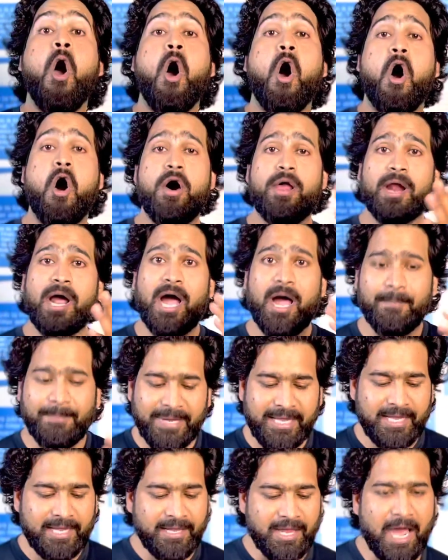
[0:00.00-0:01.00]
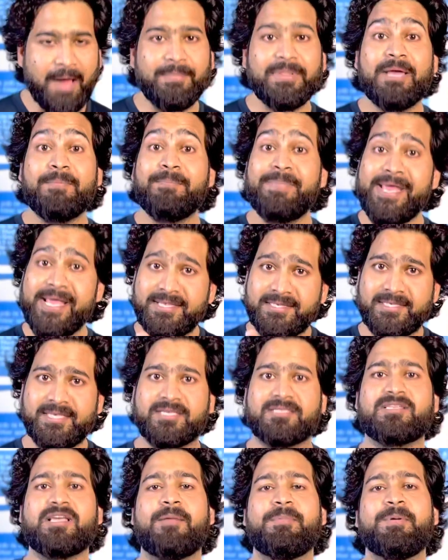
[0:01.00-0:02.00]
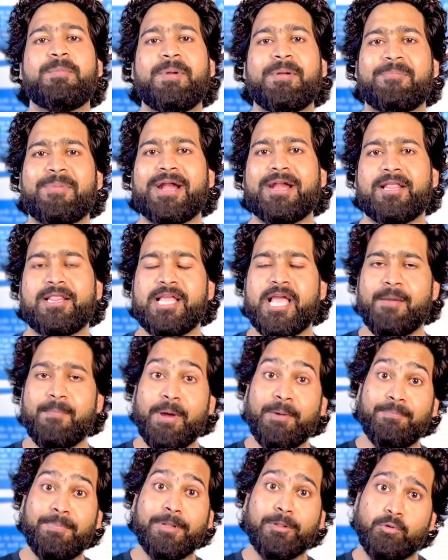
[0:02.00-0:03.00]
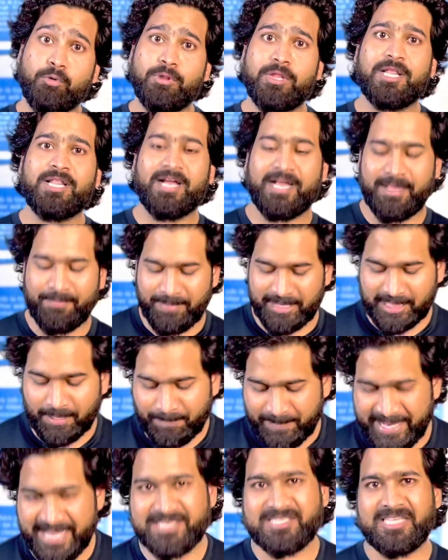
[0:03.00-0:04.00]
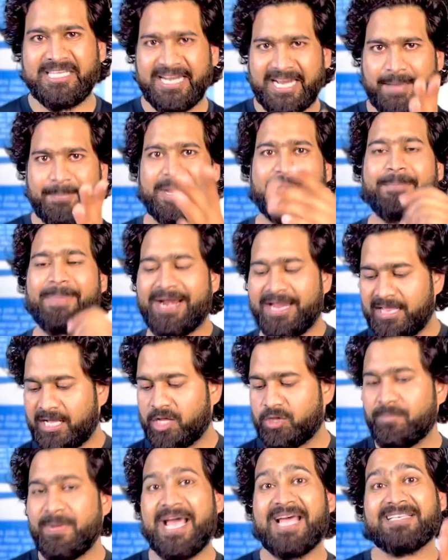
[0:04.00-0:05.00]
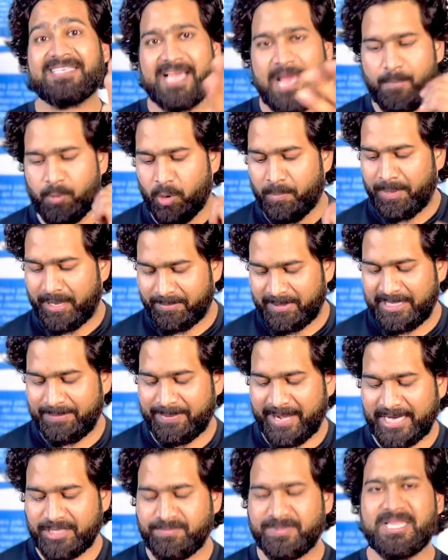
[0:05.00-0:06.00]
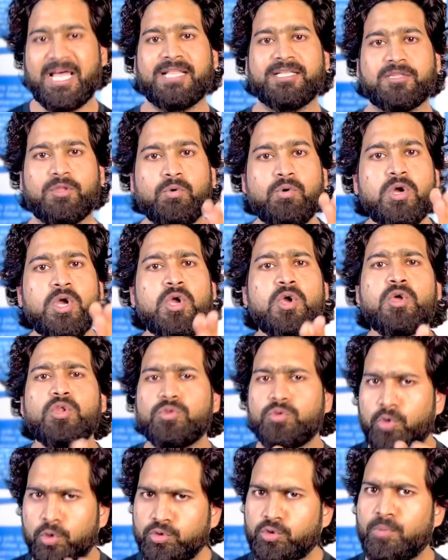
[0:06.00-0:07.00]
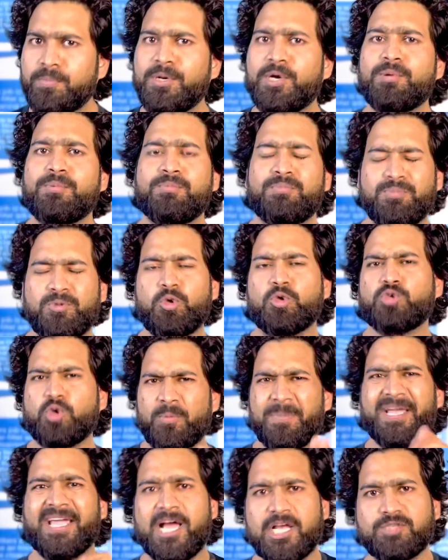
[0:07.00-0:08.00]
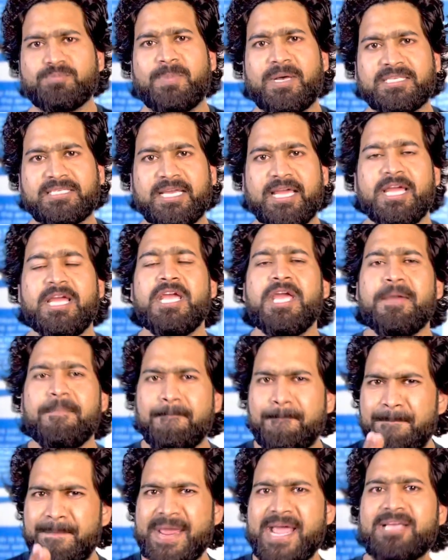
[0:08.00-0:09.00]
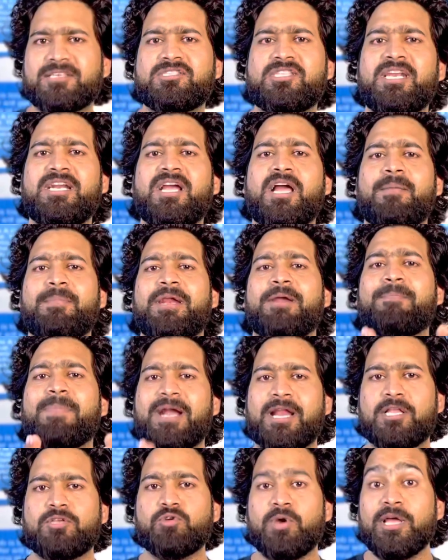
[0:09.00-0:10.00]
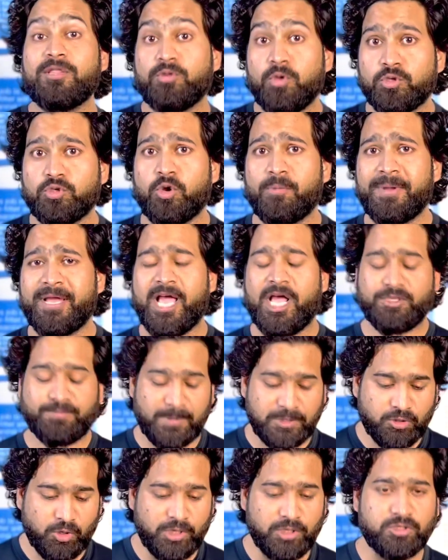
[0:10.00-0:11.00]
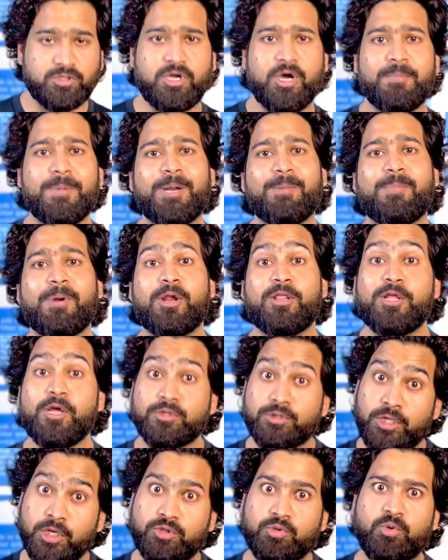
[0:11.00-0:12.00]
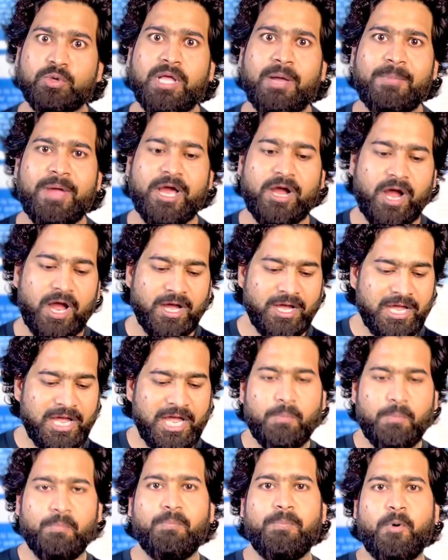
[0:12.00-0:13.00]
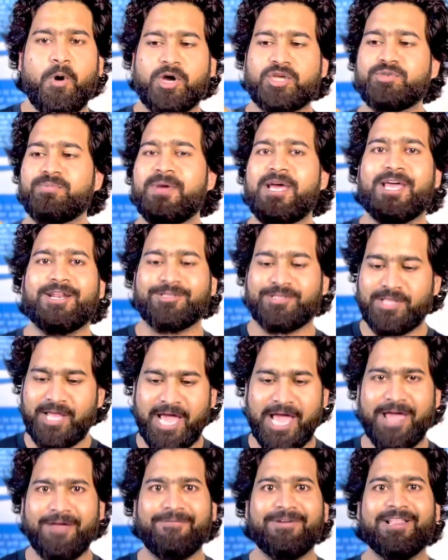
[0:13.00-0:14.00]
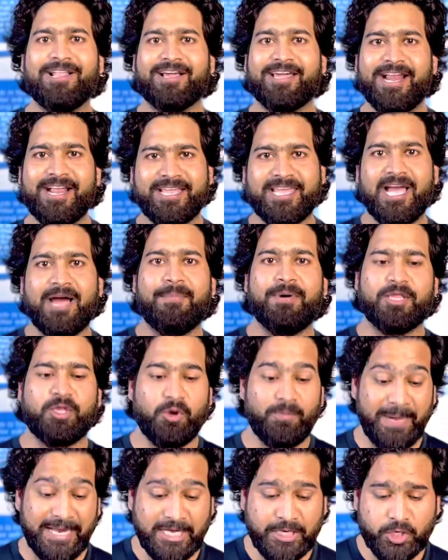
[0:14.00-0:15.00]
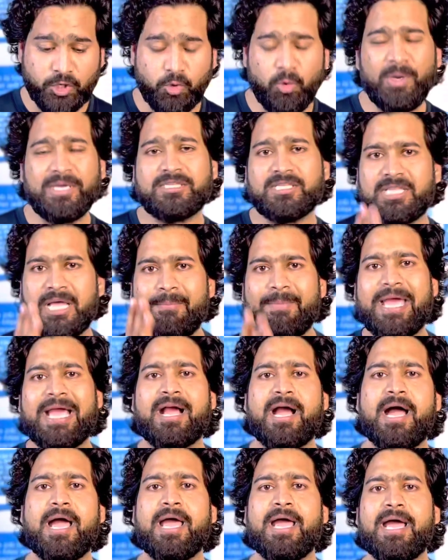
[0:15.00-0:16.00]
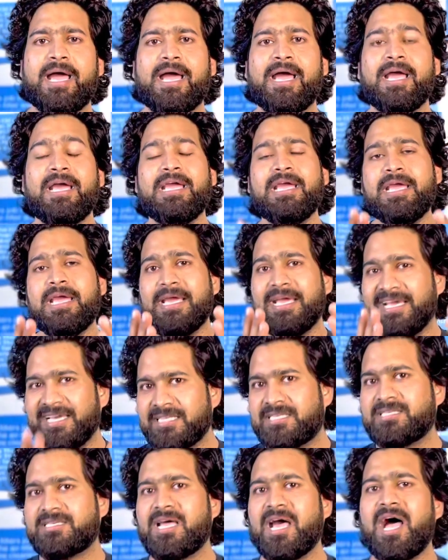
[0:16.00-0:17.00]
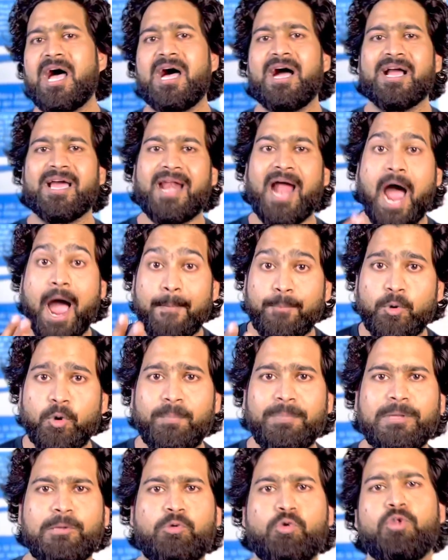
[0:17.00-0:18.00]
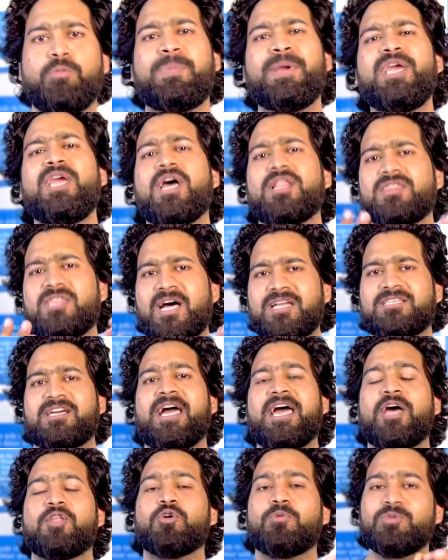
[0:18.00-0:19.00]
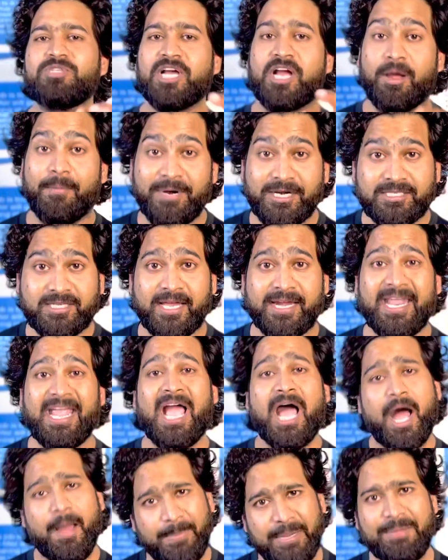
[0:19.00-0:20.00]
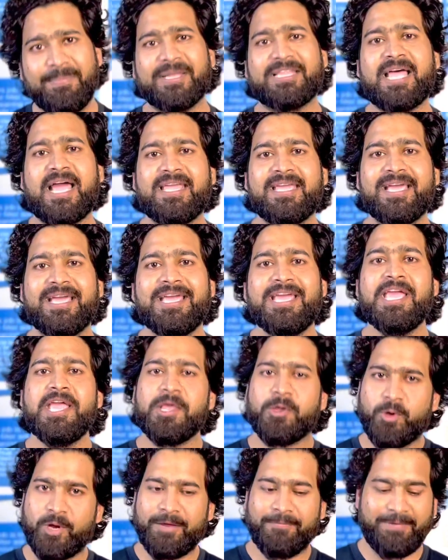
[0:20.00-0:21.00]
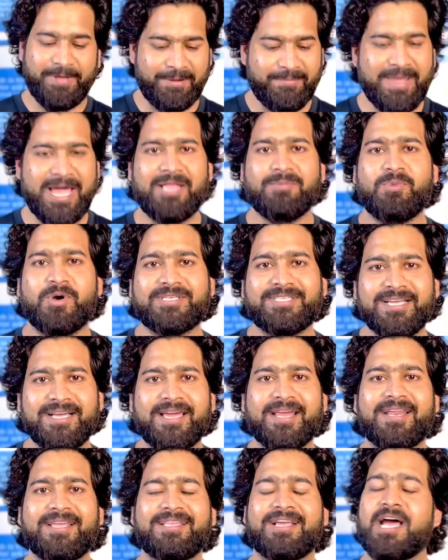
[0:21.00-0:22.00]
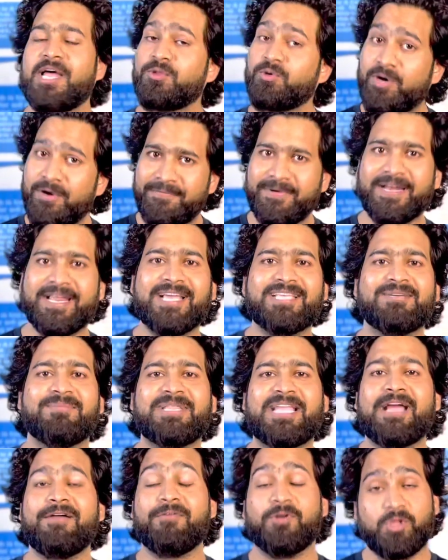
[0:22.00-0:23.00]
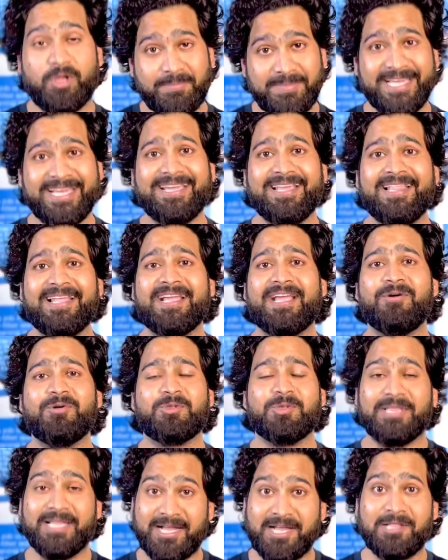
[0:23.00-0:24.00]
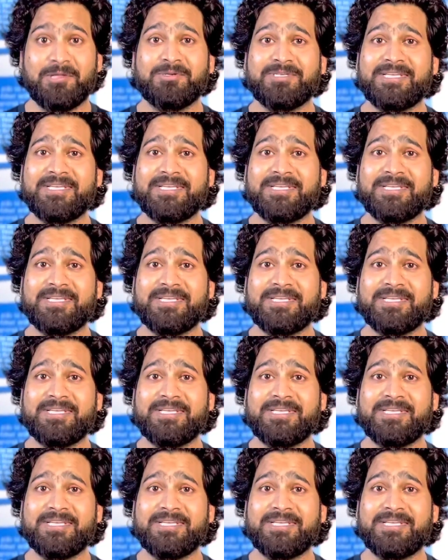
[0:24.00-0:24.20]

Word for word: और अभी हमने बी एस सिक्स का भी ब्रेक पैडल लिया भाई बिल्कुल अलग है मतलब बी एस थ्री के ब्रेक पैडल का तो मैं ऐसे ही आपको बर्बली प्राइस बता देता हूँ दो सौ दो सौ रुपए के आसपास है बी एस थ्री का ब्रेक पैडल जो है दो सौ रुपए के आसपास और इसका ब्रेक पैडल दस गुना महंगा बॉक्स में यार इतना हैवी लग रहा है क्या बताऊँ भाई क्यों इतना महंगा है इसका अगर आपको बिल्कुल भी अंदाजा है तो मुझे कमेंट्स करके अभी बताइए क्योंकि फिर मैं अनबॉक्सिंग करके दिखा दूंगा फिर कैसे बताएंगे फिर तो आप देख ही लेंगे वो तो नकल हो